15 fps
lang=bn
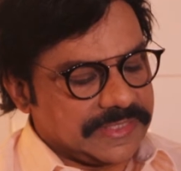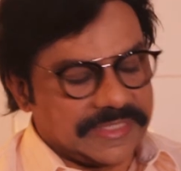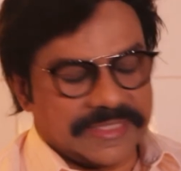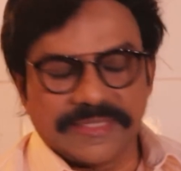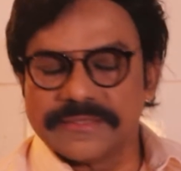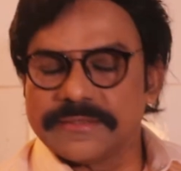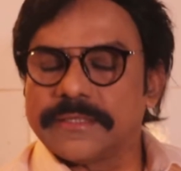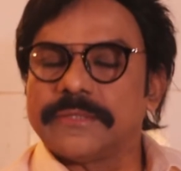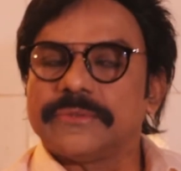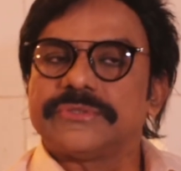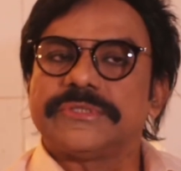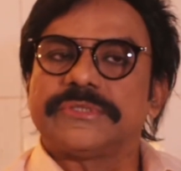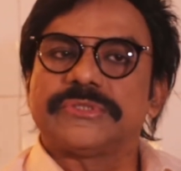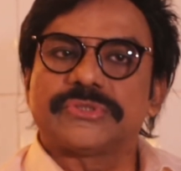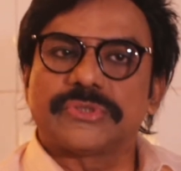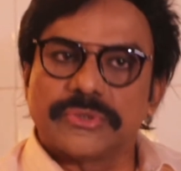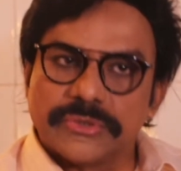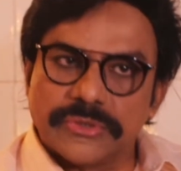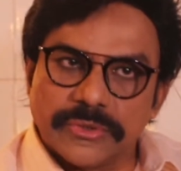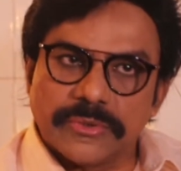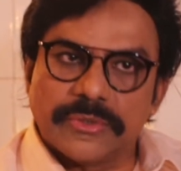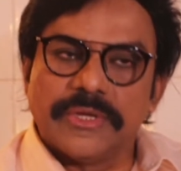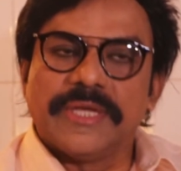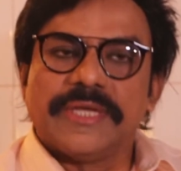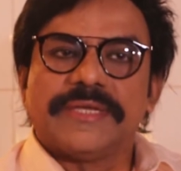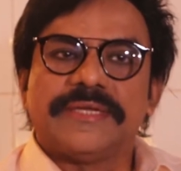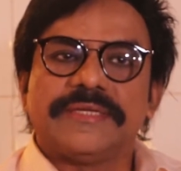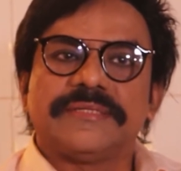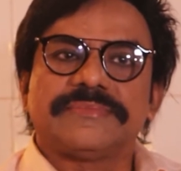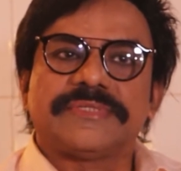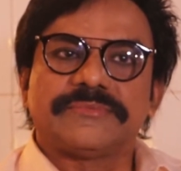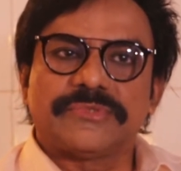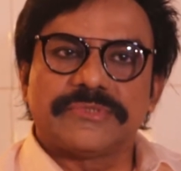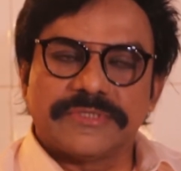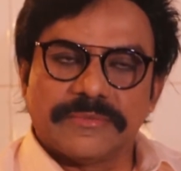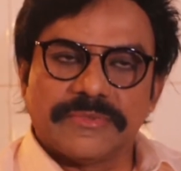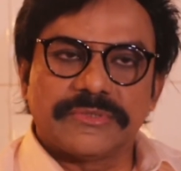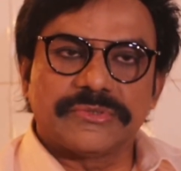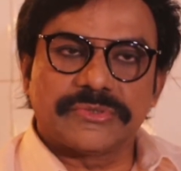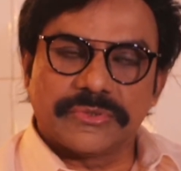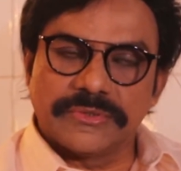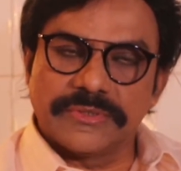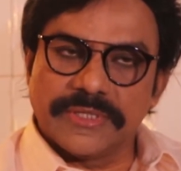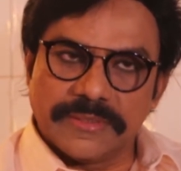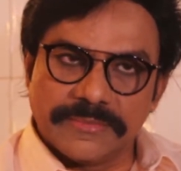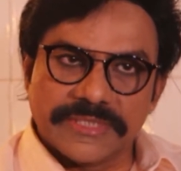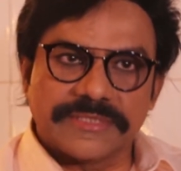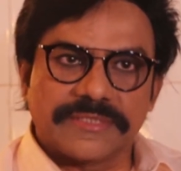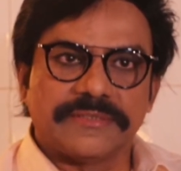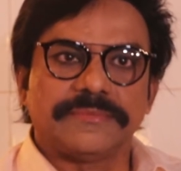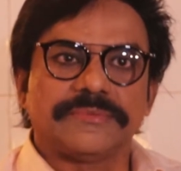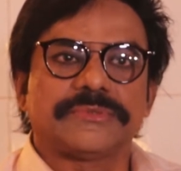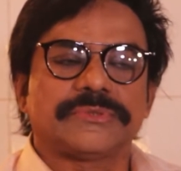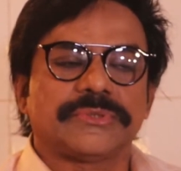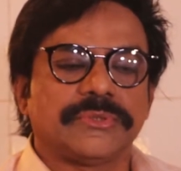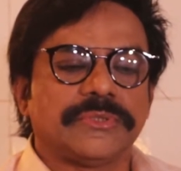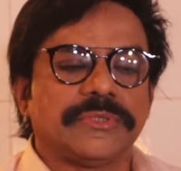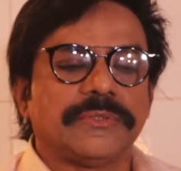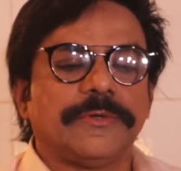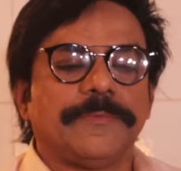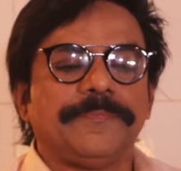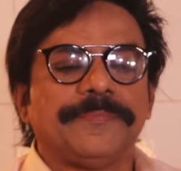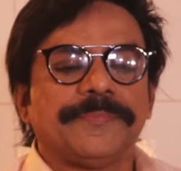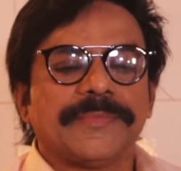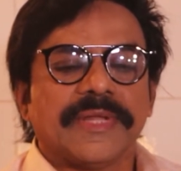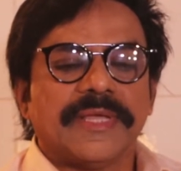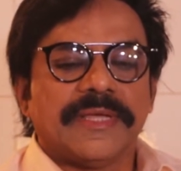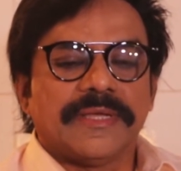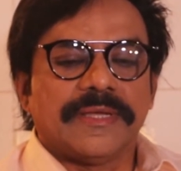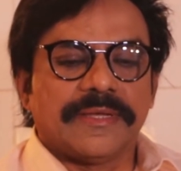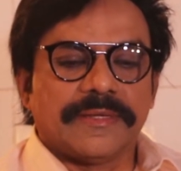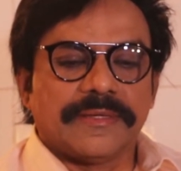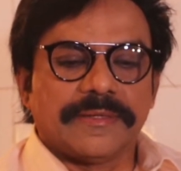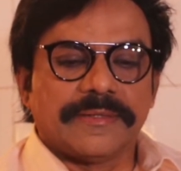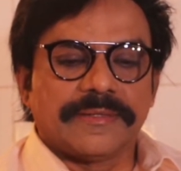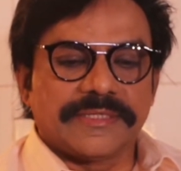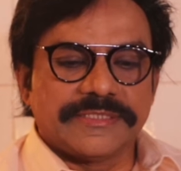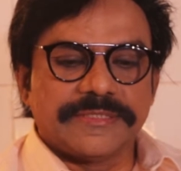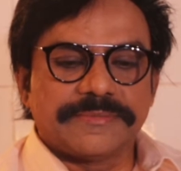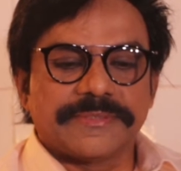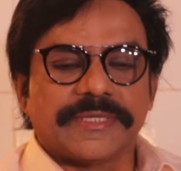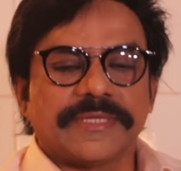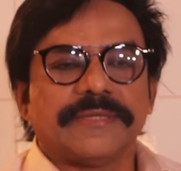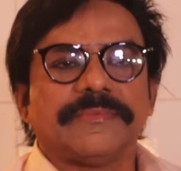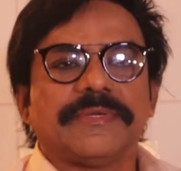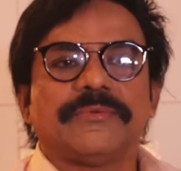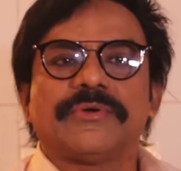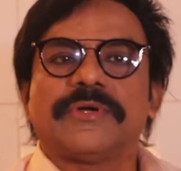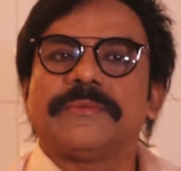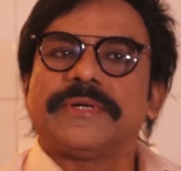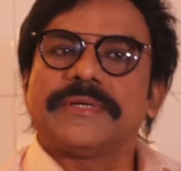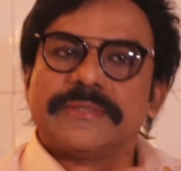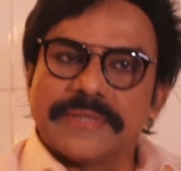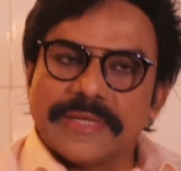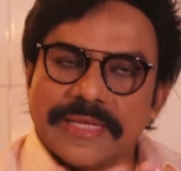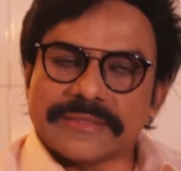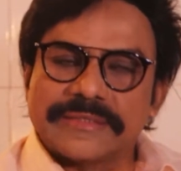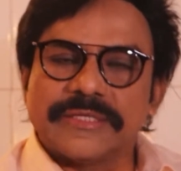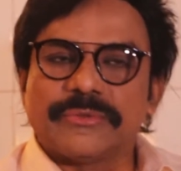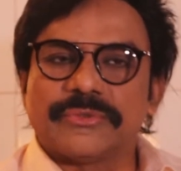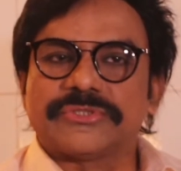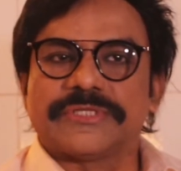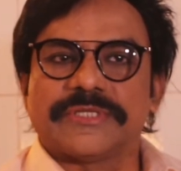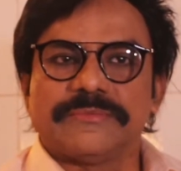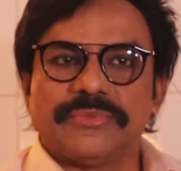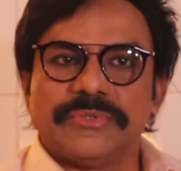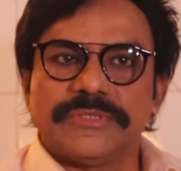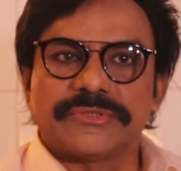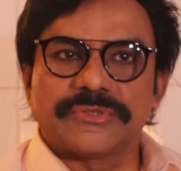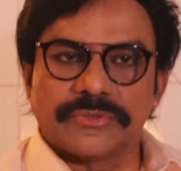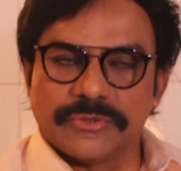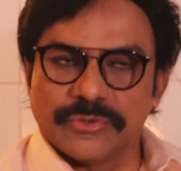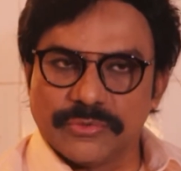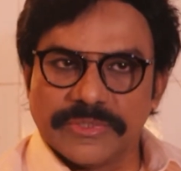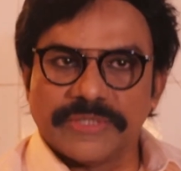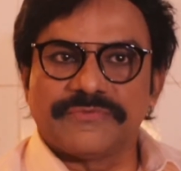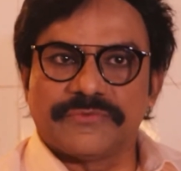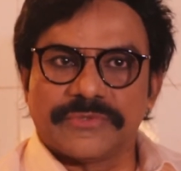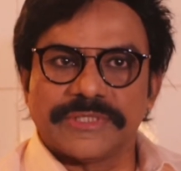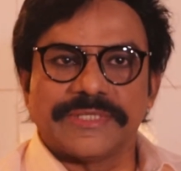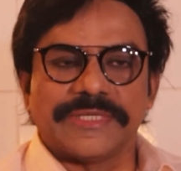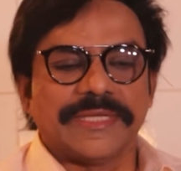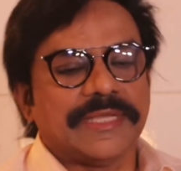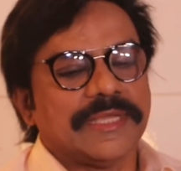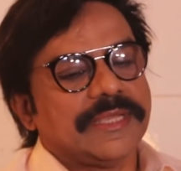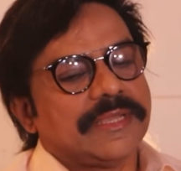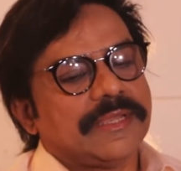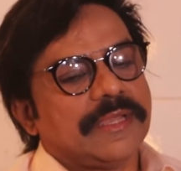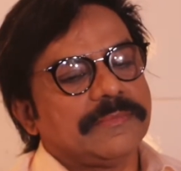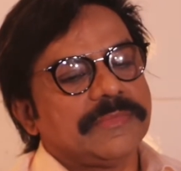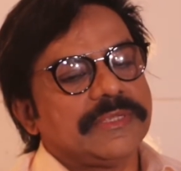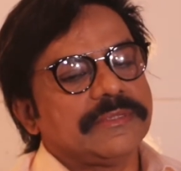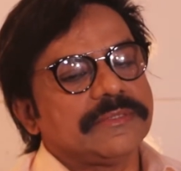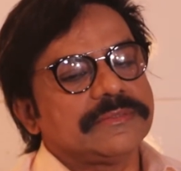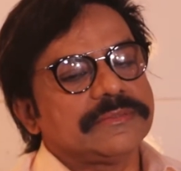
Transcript: ঘিরে তারা হচ্ছেন শ্রদ্ধেয় এটেন শামসুজ্জামান শ্রদ্ধেয় আহমেদ শরীফ শ্রদ্ধেয় রাজীব সাহেব এবং আমার আত্মিক ওস্তাদগুলি শ্রদ্ধেয় হুমায়ুন ফরিদি আমি